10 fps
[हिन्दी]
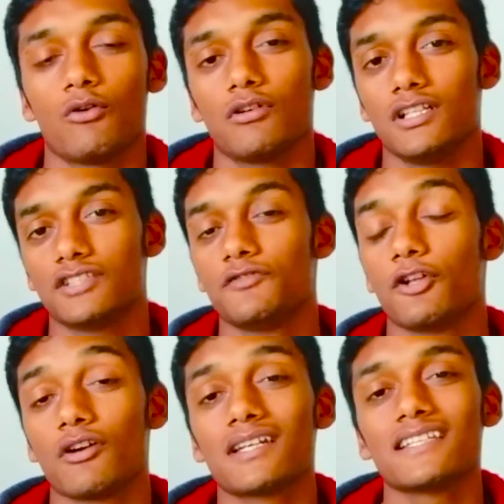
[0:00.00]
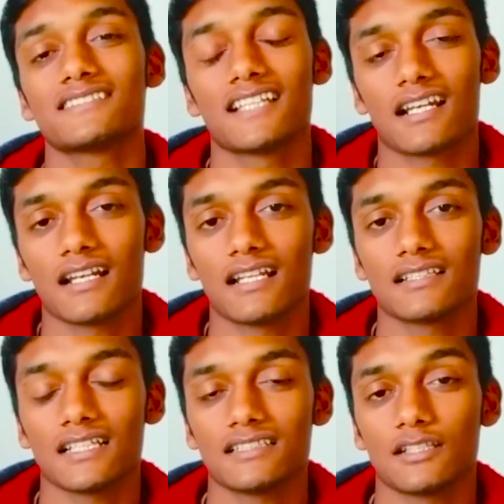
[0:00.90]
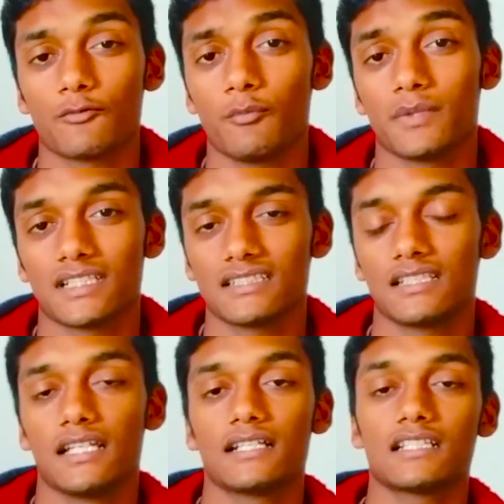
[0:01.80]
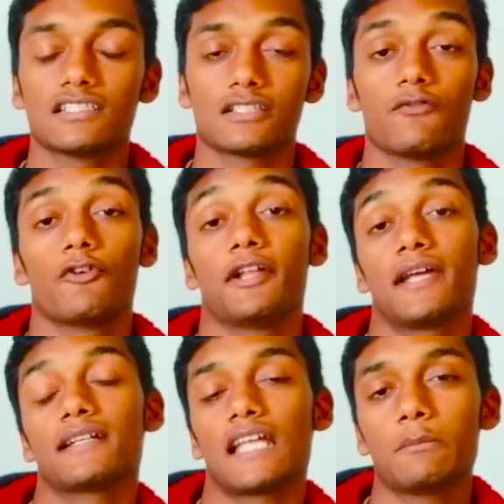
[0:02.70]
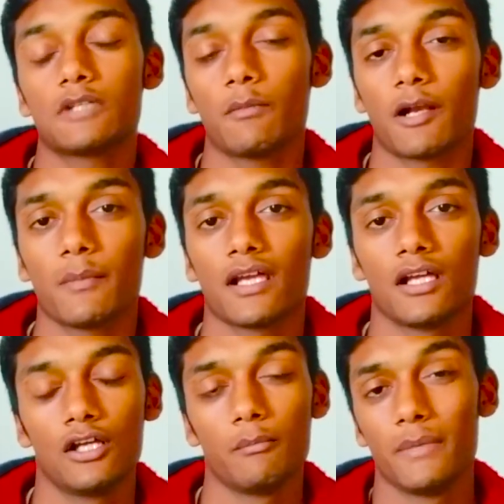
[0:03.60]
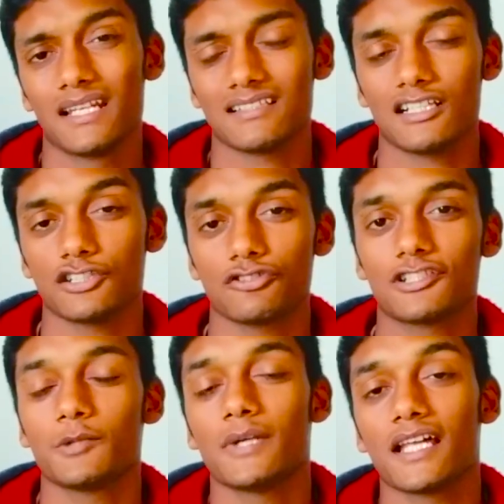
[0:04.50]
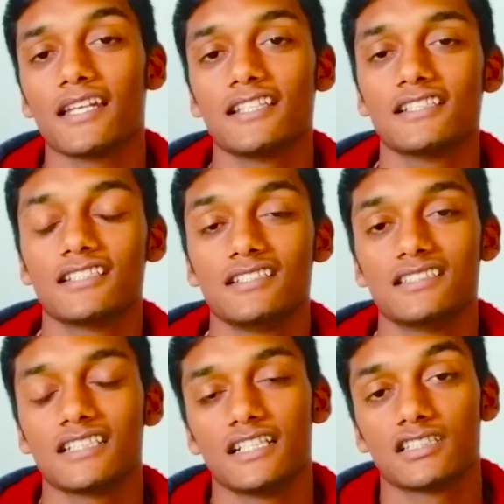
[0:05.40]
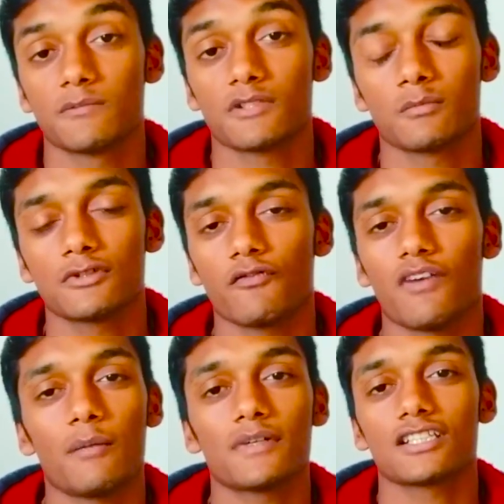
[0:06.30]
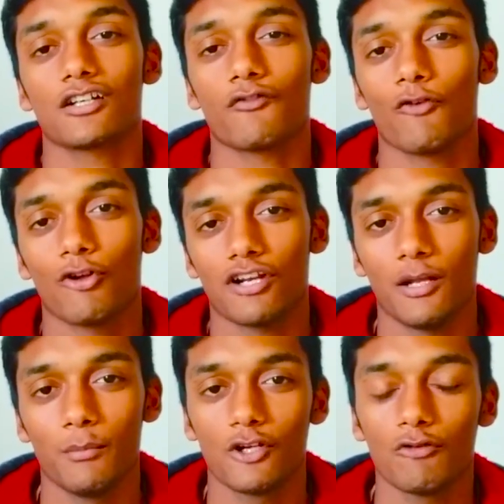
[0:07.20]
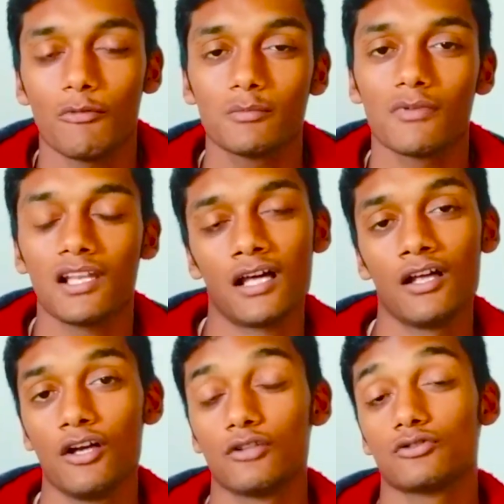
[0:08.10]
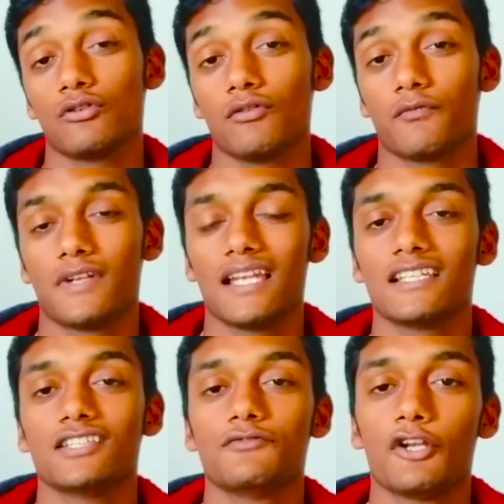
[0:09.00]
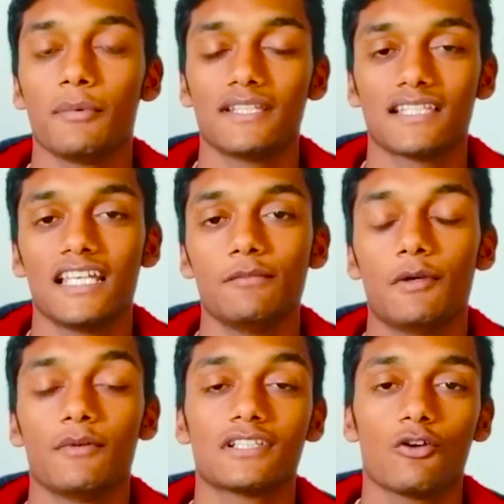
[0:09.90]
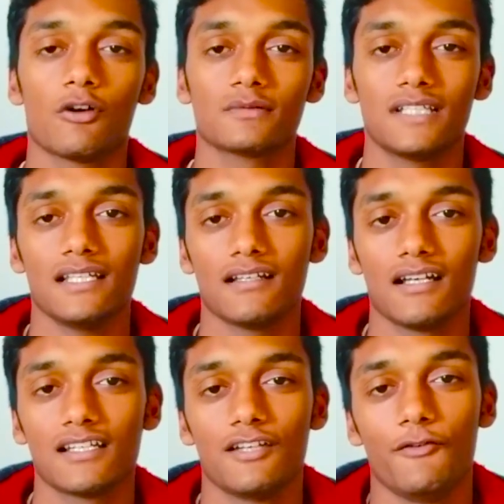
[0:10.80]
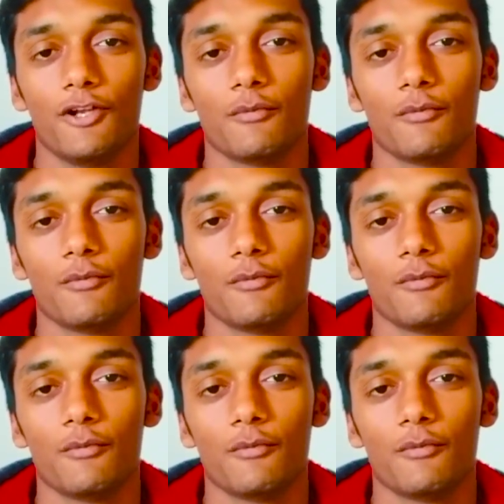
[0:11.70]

और इस वीडियो को एटलीस्ट शेयर करना ताकि सबको पता चले कि स्क्यू फोल्डिंग के टाइप के बारे में मेरे सारे सोशल मीडिया के लिंक नीचे डिस्क्रिप्शन में तो वहाँ पर जाकर फॉलो करना बिल्कुल मत भूलना तो फिलहाल की इस वीडियो में इतना ही मैं मिलता हूँ आपसे अगली वीडियो